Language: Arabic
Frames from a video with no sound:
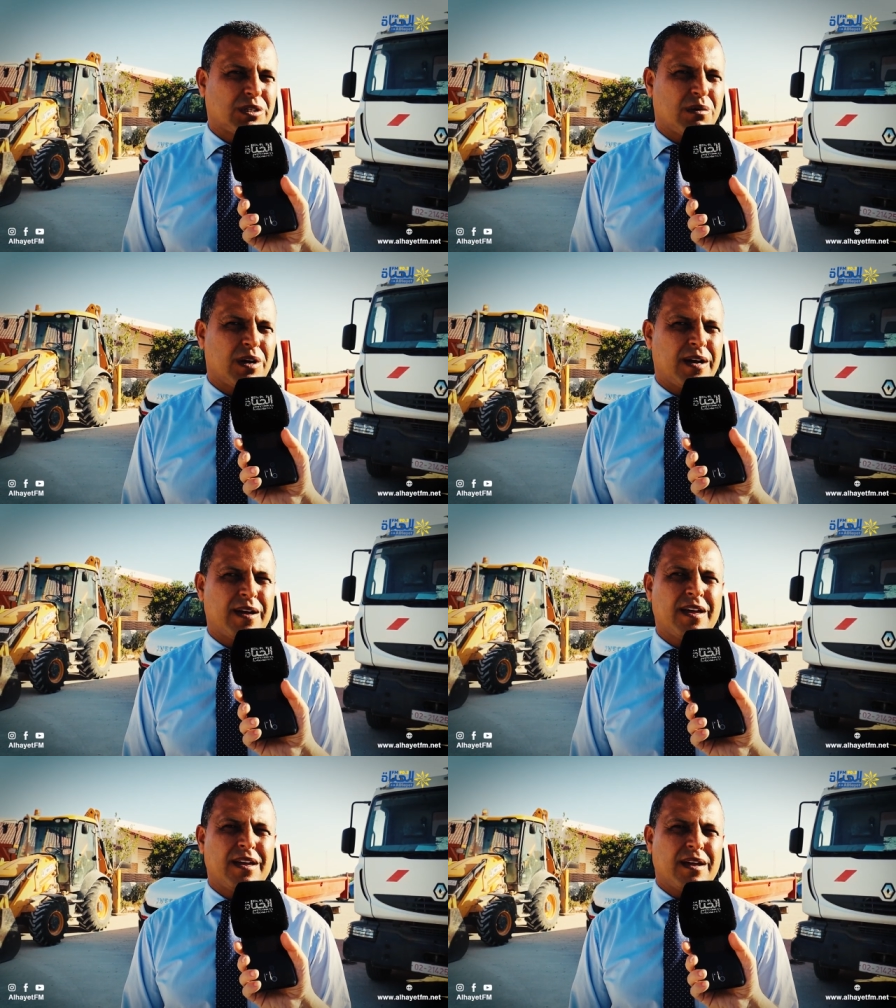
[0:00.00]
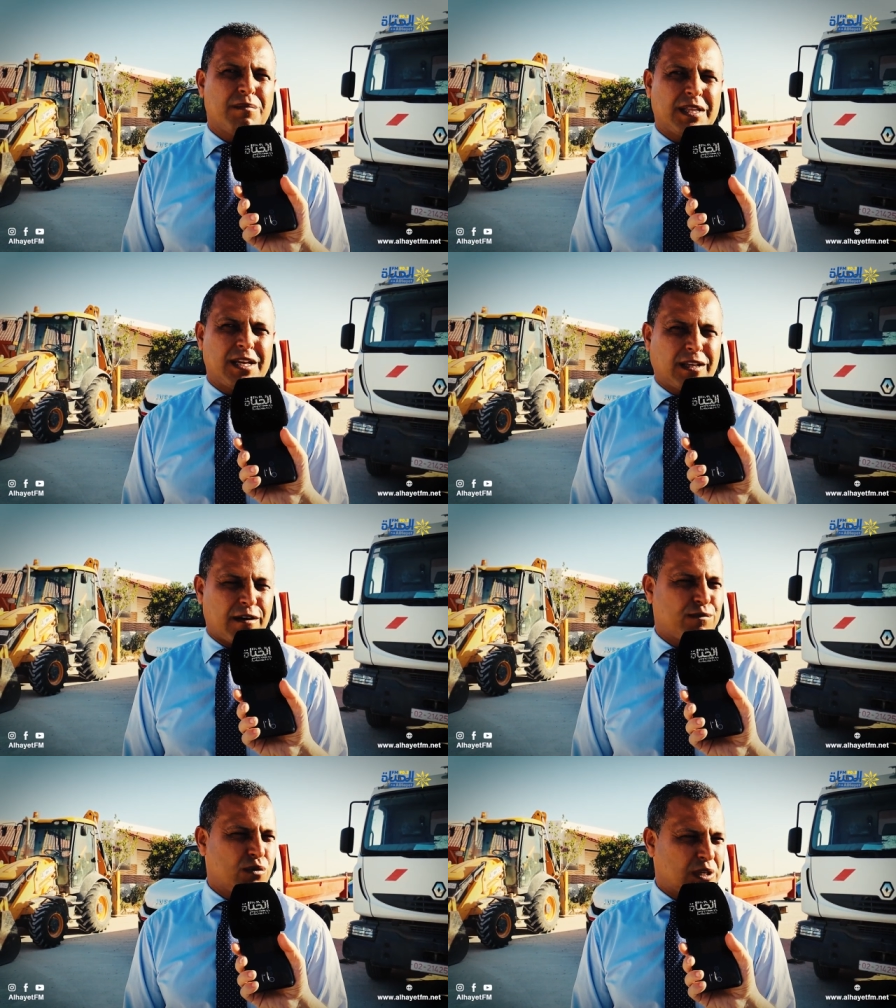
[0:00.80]
مستوى مدينه
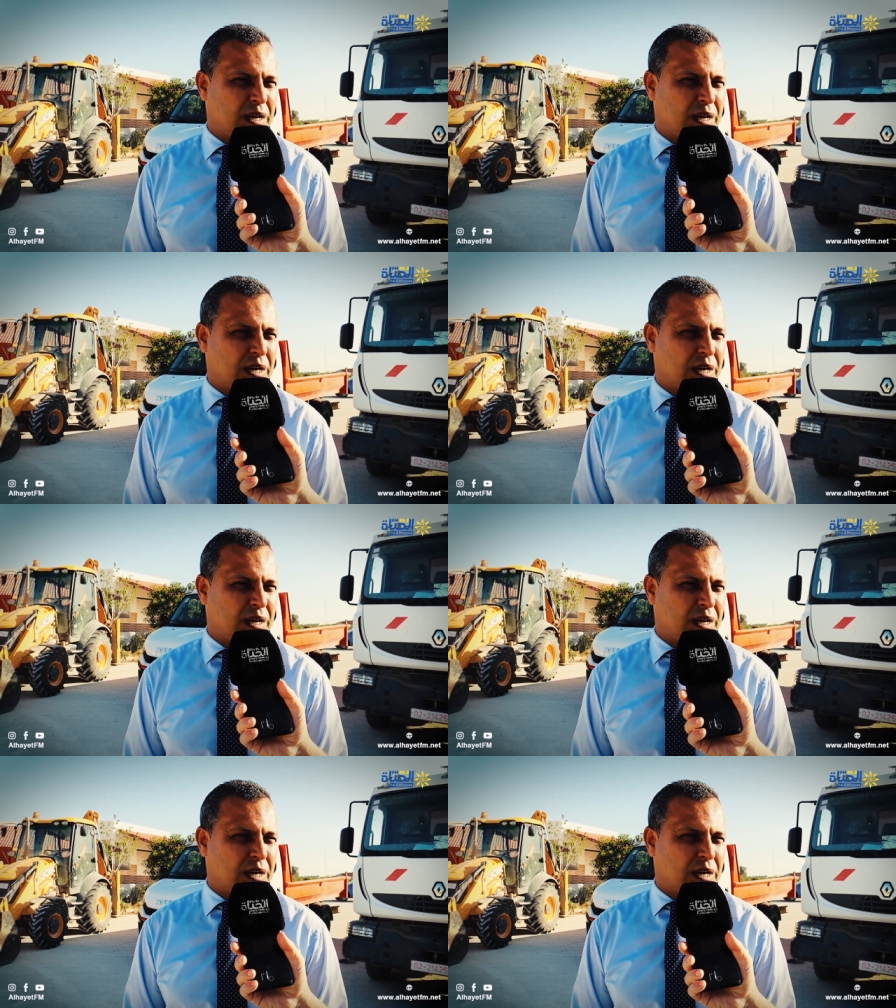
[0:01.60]
حفوز